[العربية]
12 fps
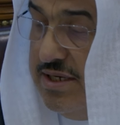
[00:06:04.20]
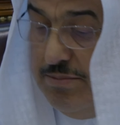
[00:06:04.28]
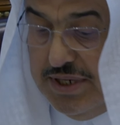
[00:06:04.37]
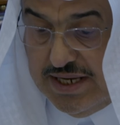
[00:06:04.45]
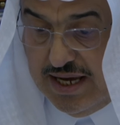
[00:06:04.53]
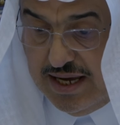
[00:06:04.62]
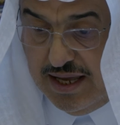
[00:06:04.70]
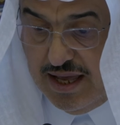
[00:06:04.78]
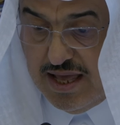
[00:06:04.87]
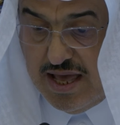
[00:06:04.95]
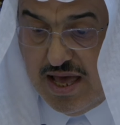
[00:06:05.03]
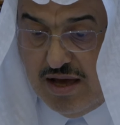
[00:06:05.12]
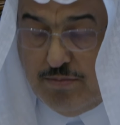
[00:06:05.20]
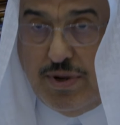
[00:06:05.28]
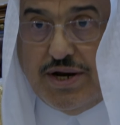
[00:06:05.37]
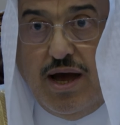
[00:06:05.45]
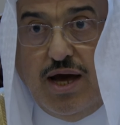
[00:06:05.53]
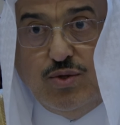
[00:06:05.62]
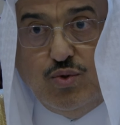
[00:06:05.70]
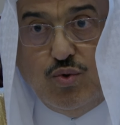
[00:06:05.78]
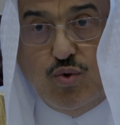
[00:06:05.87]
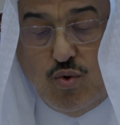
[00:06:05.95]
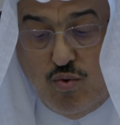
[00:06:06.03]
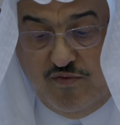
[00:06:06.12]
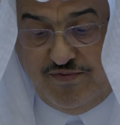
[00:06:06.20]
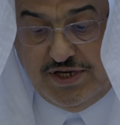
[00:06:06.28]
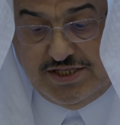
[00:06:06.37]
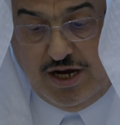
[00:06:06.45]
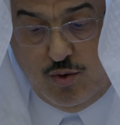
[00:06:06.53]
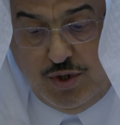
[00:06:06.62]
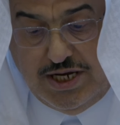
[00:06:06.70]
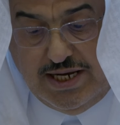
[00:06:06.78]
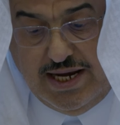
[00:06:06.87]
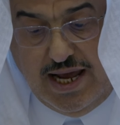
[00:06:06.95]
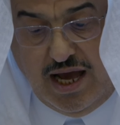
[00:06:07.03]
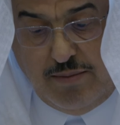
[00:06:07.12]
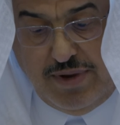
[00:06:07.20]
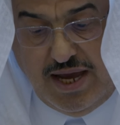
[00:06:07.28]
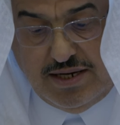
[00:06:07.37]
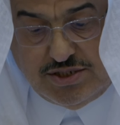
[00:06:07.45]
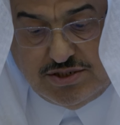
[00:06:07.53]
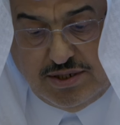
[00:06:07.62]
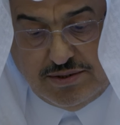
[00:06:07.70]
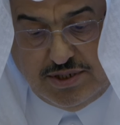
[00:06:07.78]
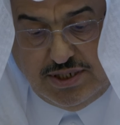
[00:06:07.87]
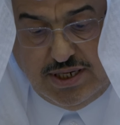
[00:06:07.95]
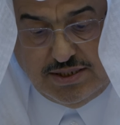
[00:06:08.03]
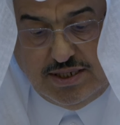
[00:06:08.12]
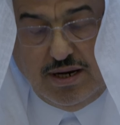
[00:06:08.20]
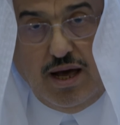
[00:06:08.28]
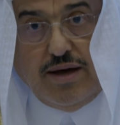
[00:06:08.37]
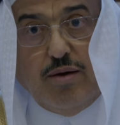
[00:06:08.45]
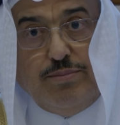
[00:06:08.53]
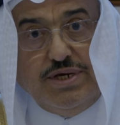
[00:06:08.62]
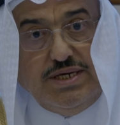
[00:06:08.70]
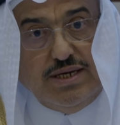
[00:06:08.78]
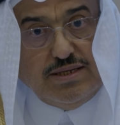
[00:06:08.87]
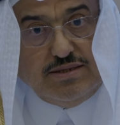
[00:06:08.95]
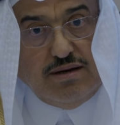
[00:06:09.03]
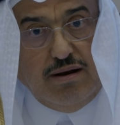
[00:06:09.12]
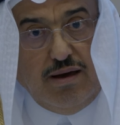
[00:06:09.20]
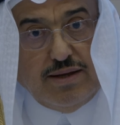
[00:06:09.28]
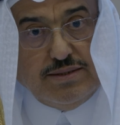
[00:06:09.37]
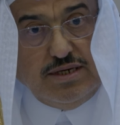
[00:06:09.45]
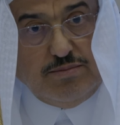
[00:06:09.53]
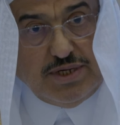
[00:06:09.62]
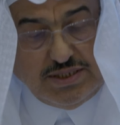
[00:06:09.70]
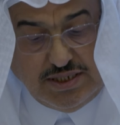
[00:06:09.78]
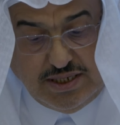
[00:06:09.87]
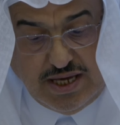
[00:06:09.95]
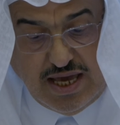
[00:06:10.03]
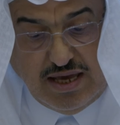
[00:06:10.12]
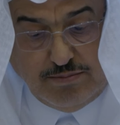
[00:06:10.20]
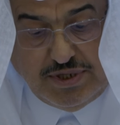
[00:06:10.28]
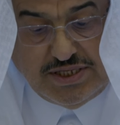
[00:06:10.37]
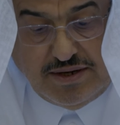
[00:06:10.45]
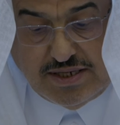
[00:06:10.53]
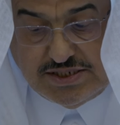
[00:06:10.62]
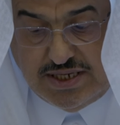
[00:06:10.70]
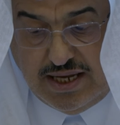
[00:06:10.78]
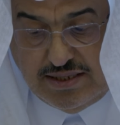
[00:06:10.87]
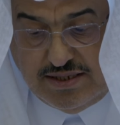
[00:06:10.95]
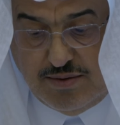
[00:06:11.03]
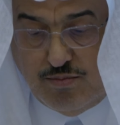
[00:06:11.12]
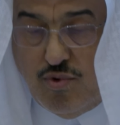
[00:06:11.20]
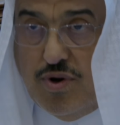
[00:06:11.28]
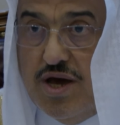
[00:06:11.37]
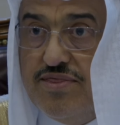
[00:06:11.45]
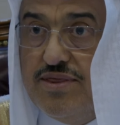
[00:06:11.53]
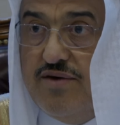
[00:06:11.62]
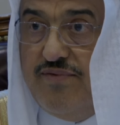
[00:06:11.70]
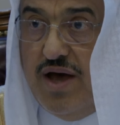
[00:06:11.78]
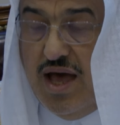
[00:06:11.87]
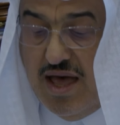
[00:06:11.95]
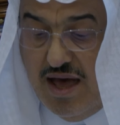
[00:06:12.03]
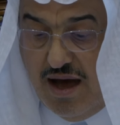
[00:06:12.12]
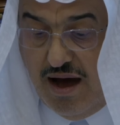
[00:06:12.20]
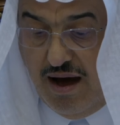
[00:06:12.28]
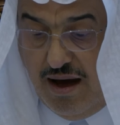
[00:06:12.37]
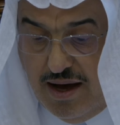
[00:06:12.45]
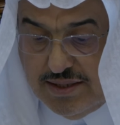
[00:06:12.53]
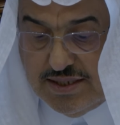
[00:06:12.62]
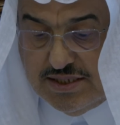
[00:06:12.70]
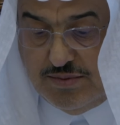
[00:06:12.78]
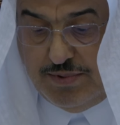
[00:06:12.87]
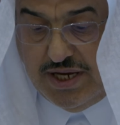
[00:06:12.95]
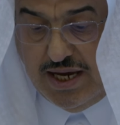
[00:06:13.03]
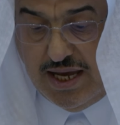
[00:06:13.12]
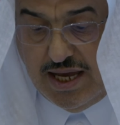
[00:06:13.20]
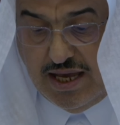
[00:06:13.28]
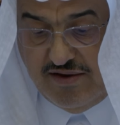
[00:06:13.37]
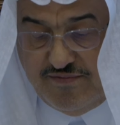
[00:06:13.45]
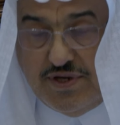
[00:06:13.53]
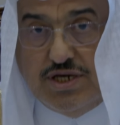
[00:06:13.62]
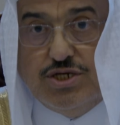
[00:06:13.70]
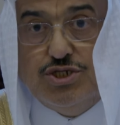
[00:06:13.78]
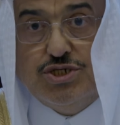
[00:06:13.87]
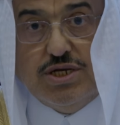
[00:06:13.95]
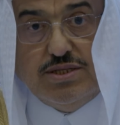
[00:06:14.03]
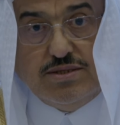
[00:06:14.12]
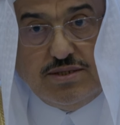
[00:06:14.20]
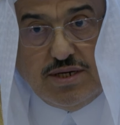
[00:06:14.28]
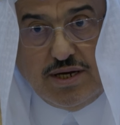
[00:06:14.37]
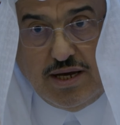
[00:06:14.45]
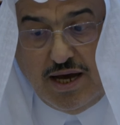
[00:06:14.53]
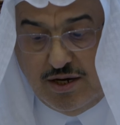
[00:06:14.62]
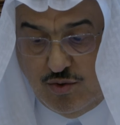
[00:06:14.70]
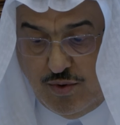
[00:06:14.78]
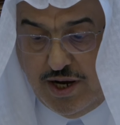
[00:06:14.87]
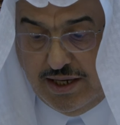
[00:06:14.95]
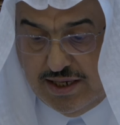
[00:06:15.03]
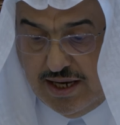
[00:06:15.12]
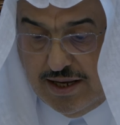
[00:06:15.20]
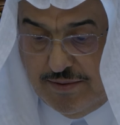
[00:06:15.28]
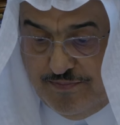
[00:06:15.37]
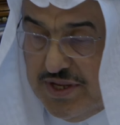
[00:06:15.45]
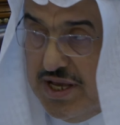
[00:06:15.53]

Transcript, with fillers: منها براعته في تأويل الأعمال السردية العربية القديمة بدراسات مكثفة أحاطت بها في شتى أنواعها